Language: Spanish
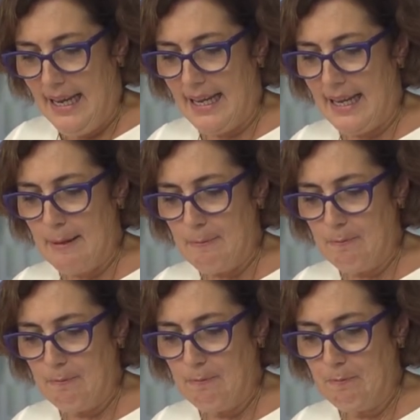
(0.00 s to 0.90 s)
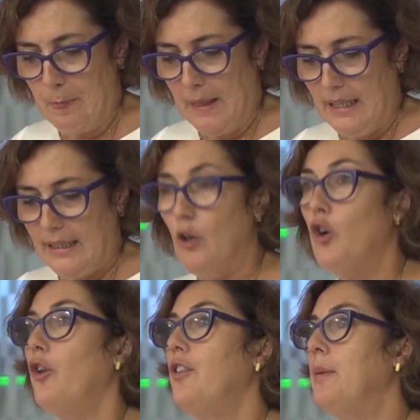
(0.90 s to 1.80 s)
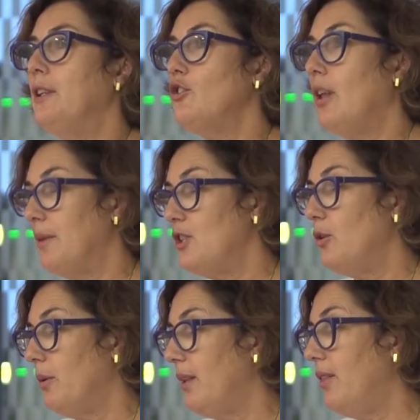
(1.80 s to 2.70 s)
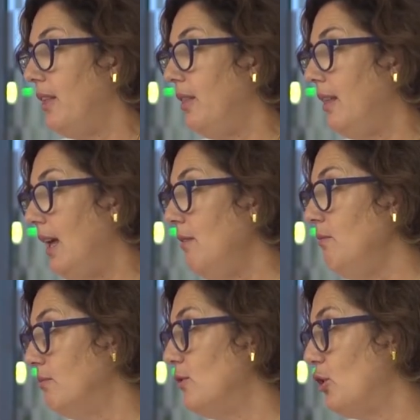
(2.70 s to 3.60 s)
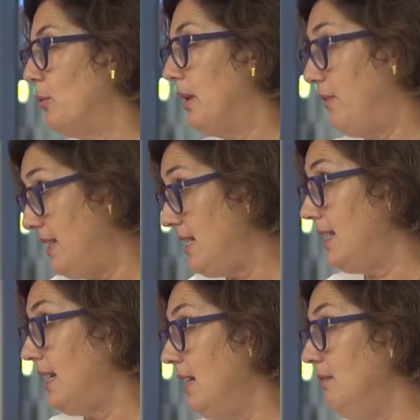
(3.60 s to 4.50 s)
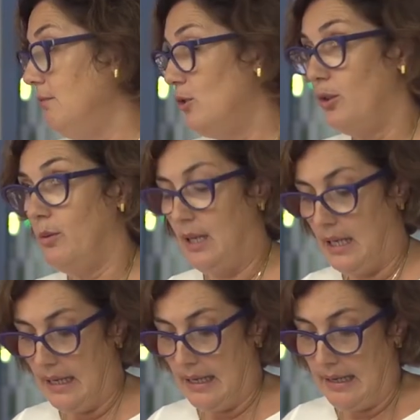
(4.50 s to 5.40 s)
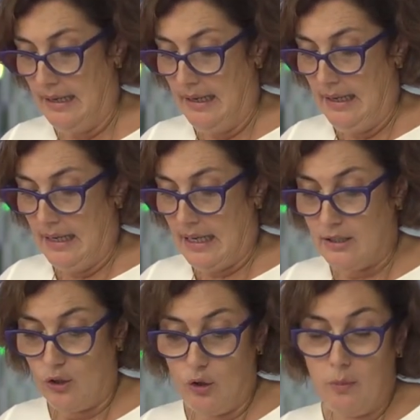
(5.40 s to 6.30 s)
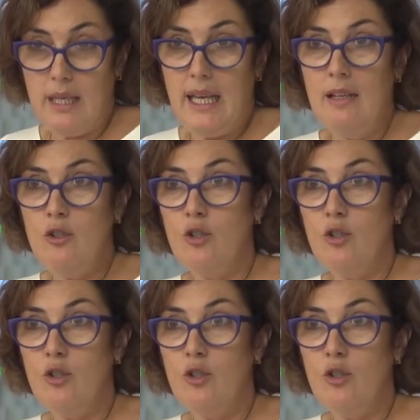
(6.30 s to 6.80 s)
Em, tengo conocimientos también sobre ciencia, sobre física, sobre astronomía,